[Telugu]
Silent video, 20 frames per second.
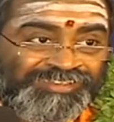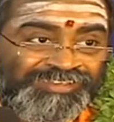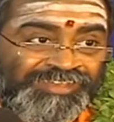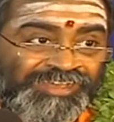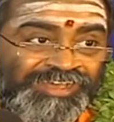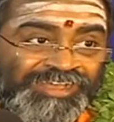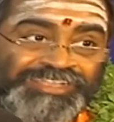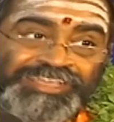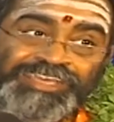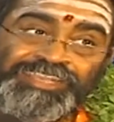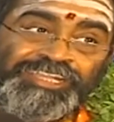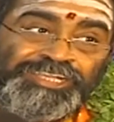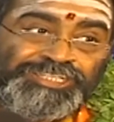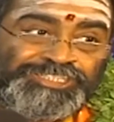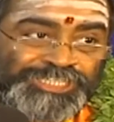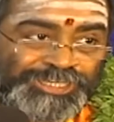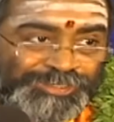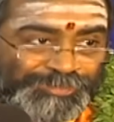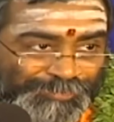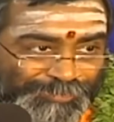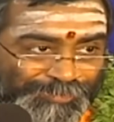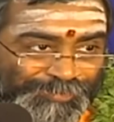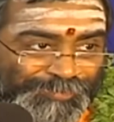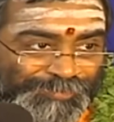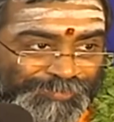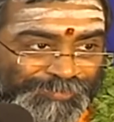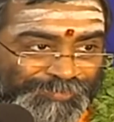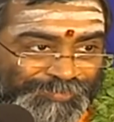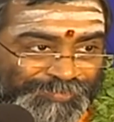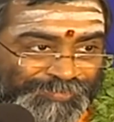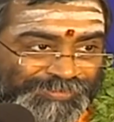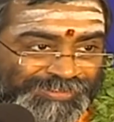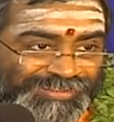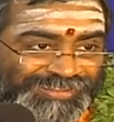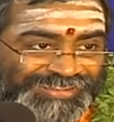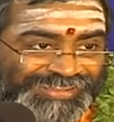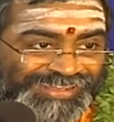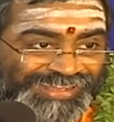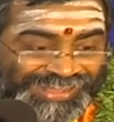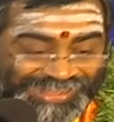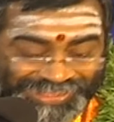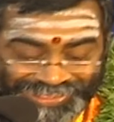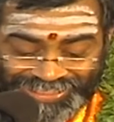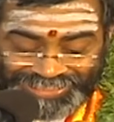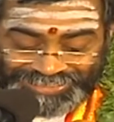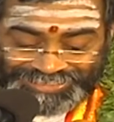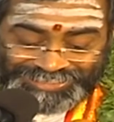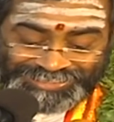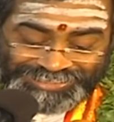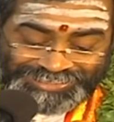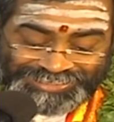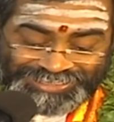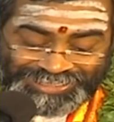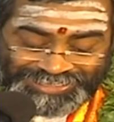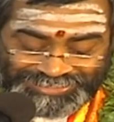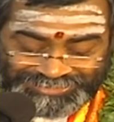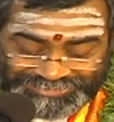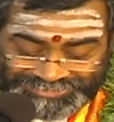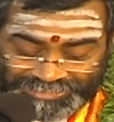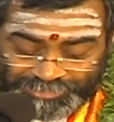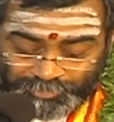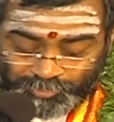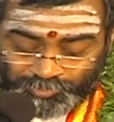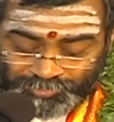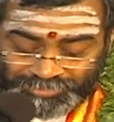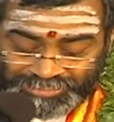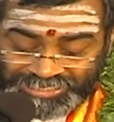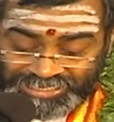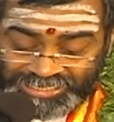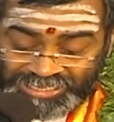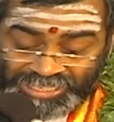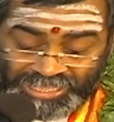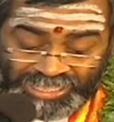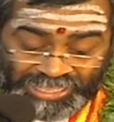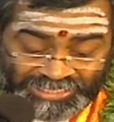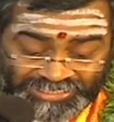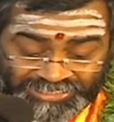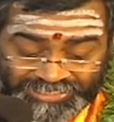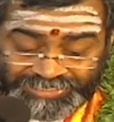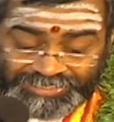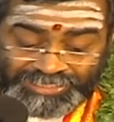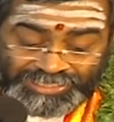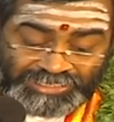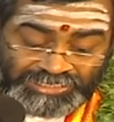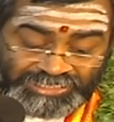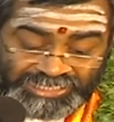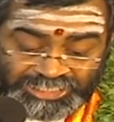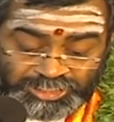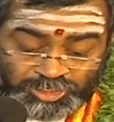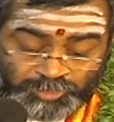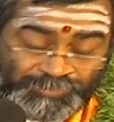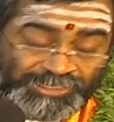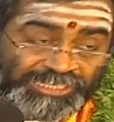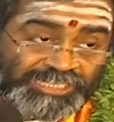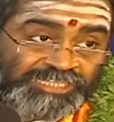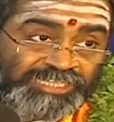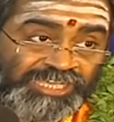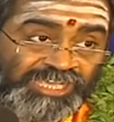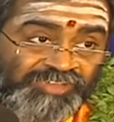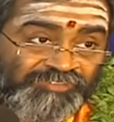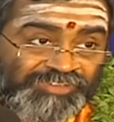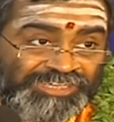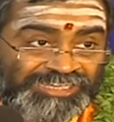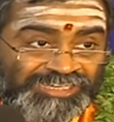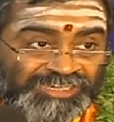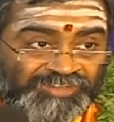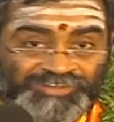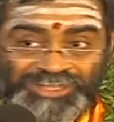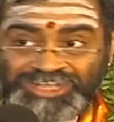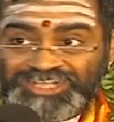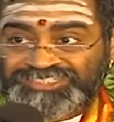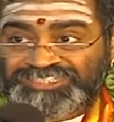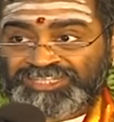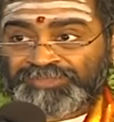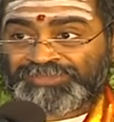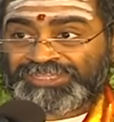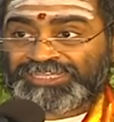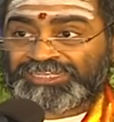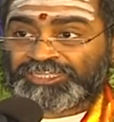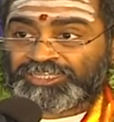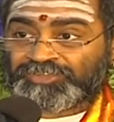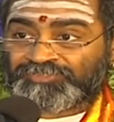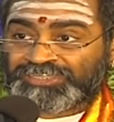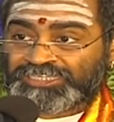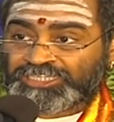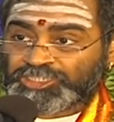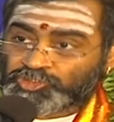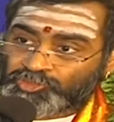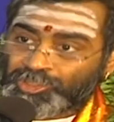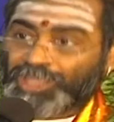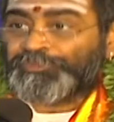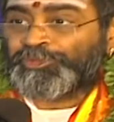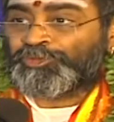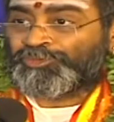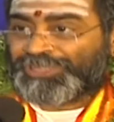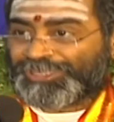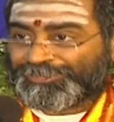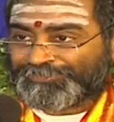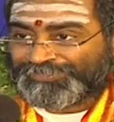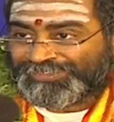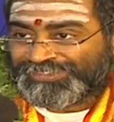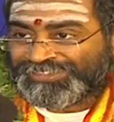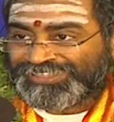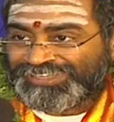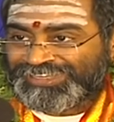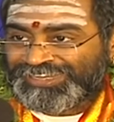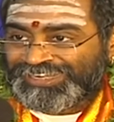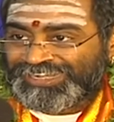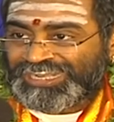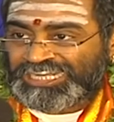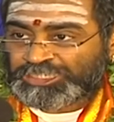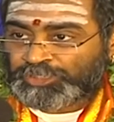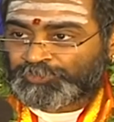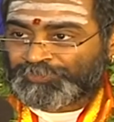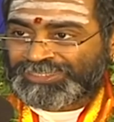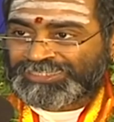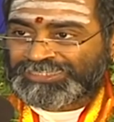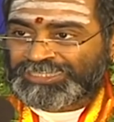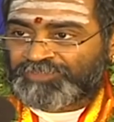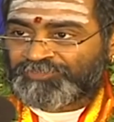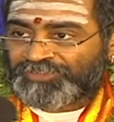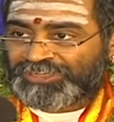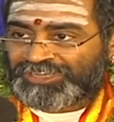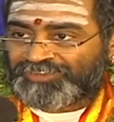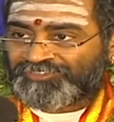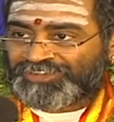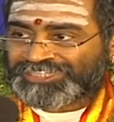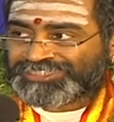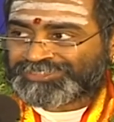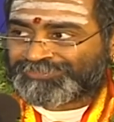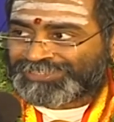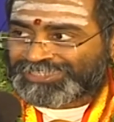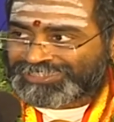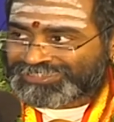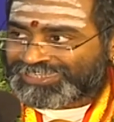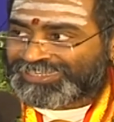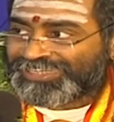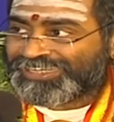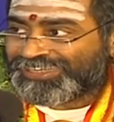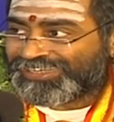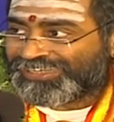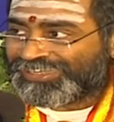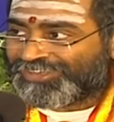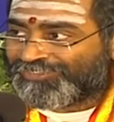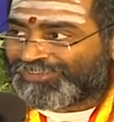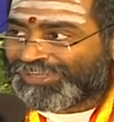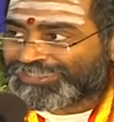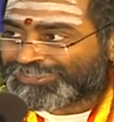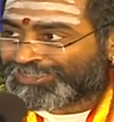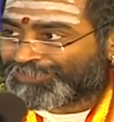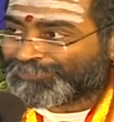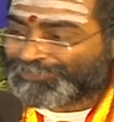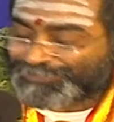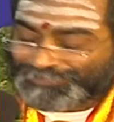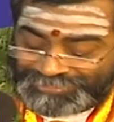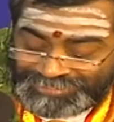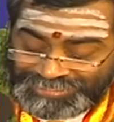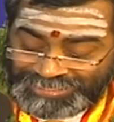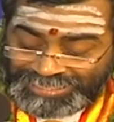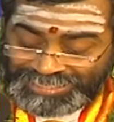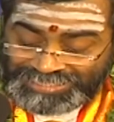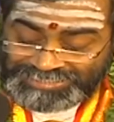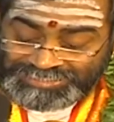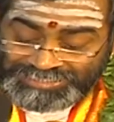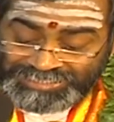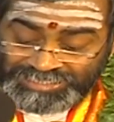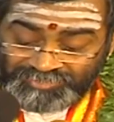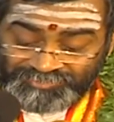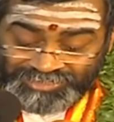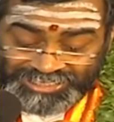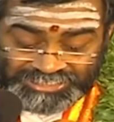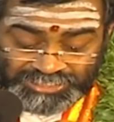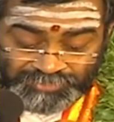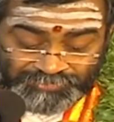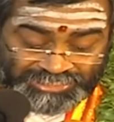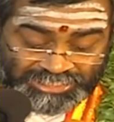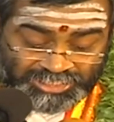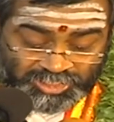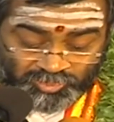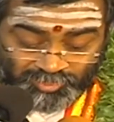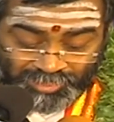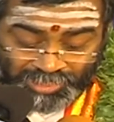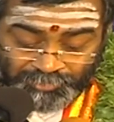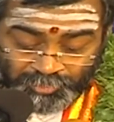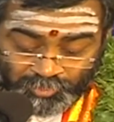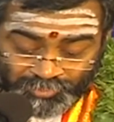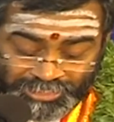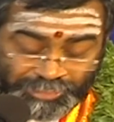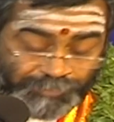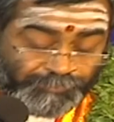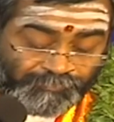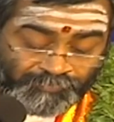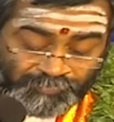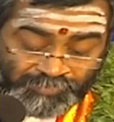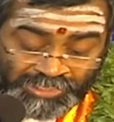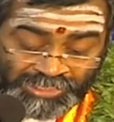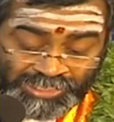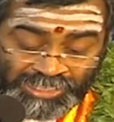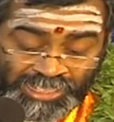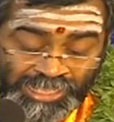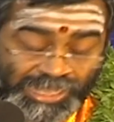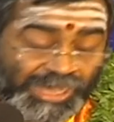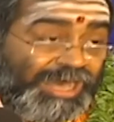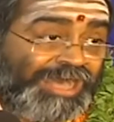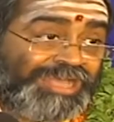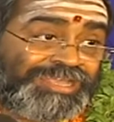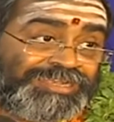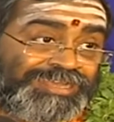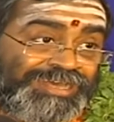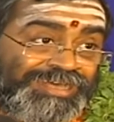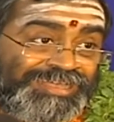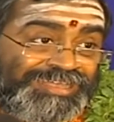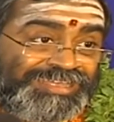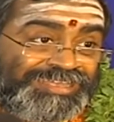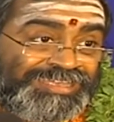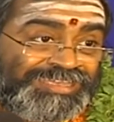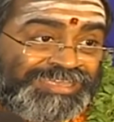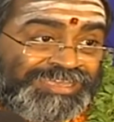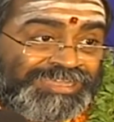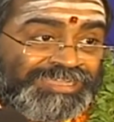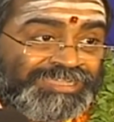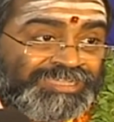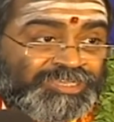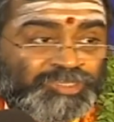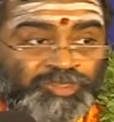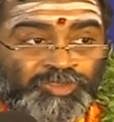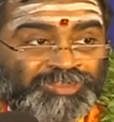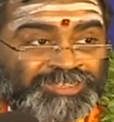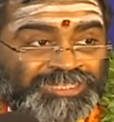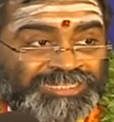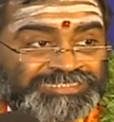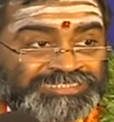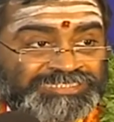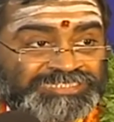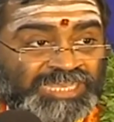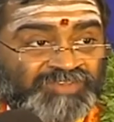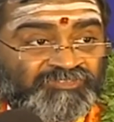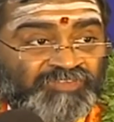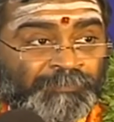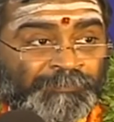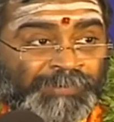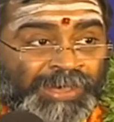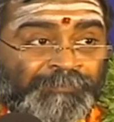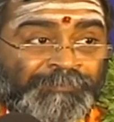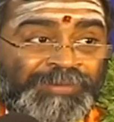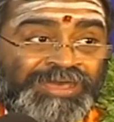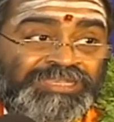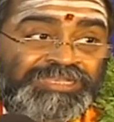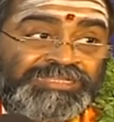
ఆ గిరిని చేరుకో ఆ గిరిగ్గాని చేరుకుంటే అక్కడ లక్ష్మీదేవికి నివాసమైనటువంటి స్వామి ఉన్నాడు లక్ష్మీదేవికి నివాసం అంటే శ్రీ నివాసము ఆ శ్రీనివాసమైన స్వామి ఉన్నాడు ఆయన నీ యొక్క సర్వ పాపాలని